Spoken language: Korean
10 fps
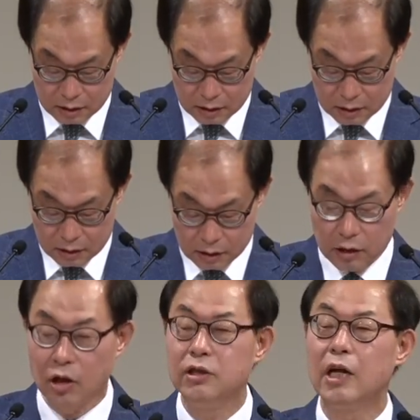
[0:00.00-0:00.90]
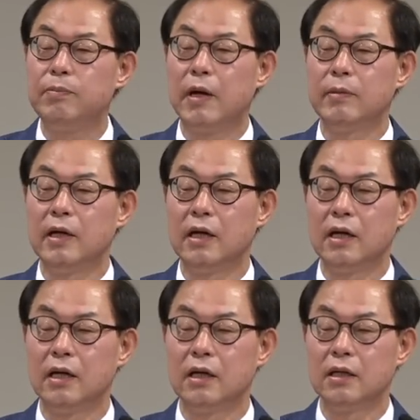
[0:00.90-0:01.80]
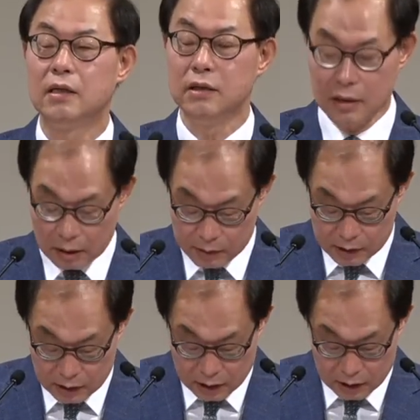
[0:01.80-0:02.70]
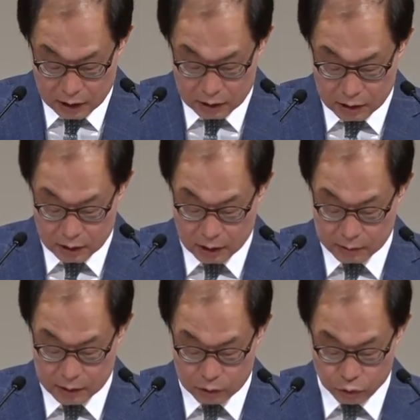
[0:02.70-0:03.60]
어, 그 전날 밤에 응답이 있다 이렇게 얘기를 합니다.